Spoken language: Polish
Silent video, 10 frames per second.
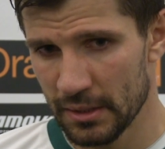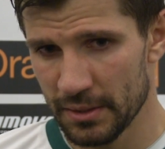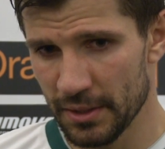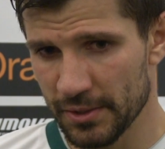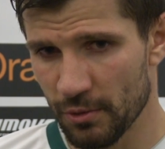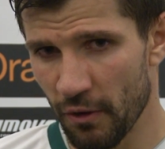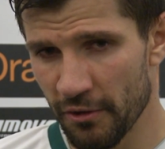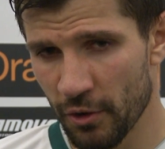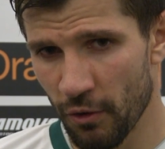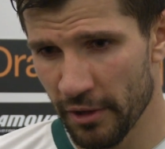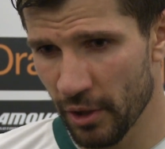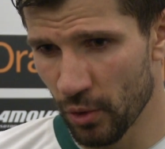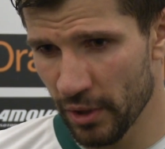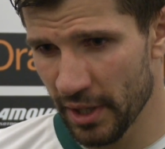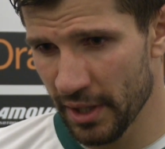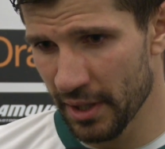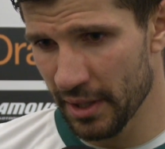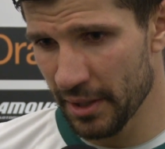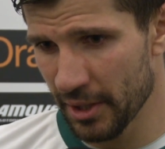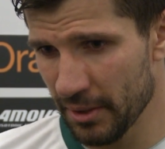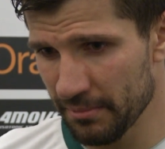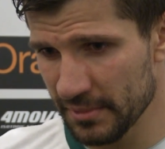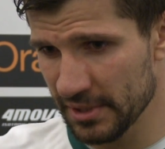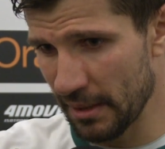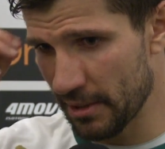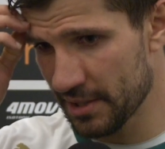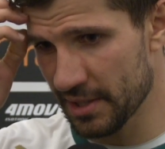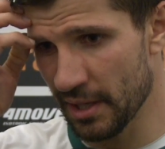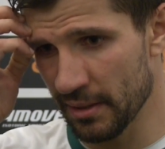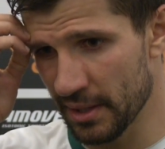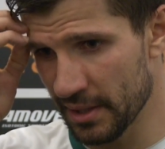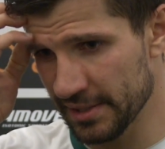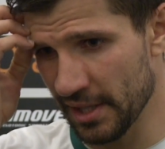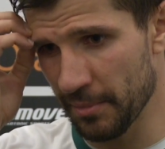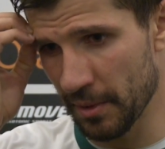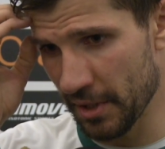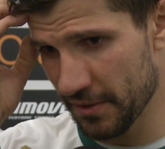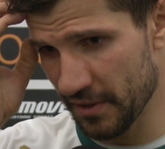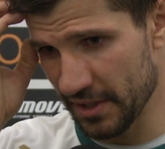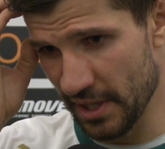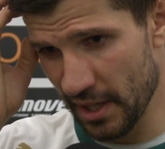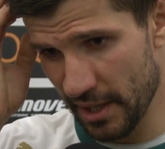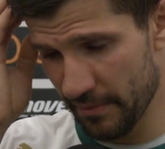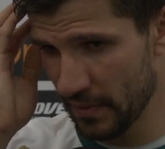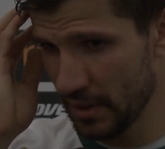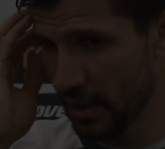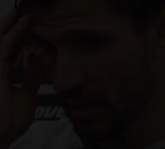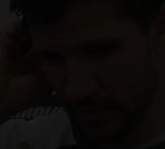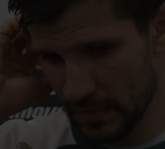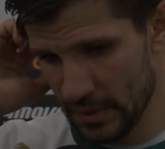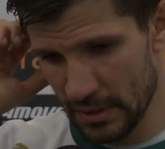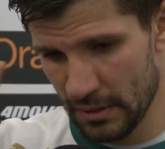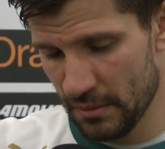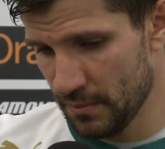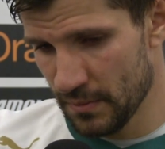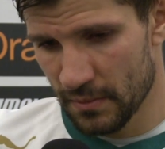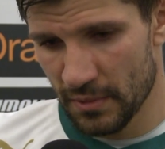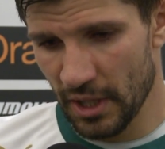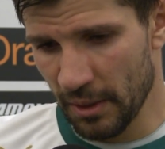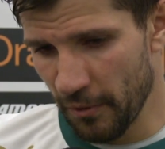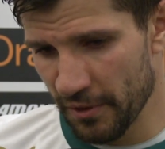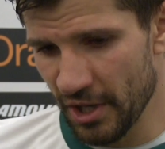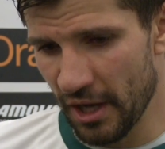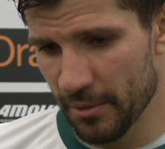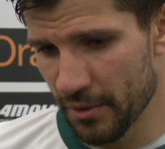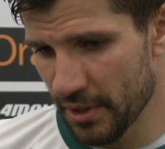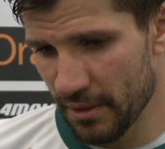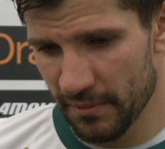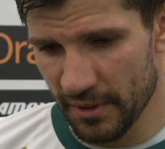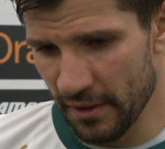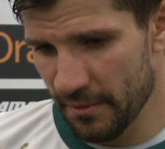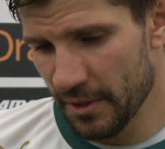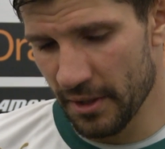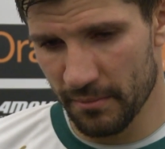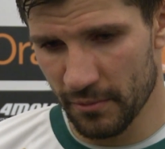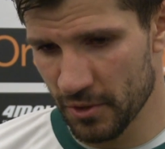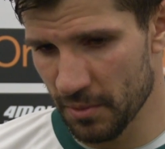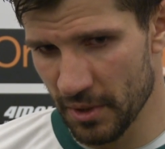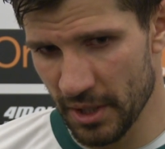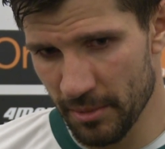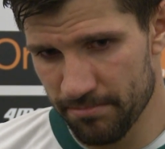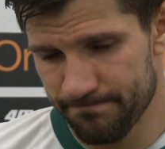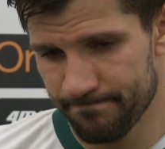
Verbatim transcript: nic, z głowy, głowy góry i zabrać się na, na następny mecz w niedzielę jak powiedziałem, no nie, nie, nie musimy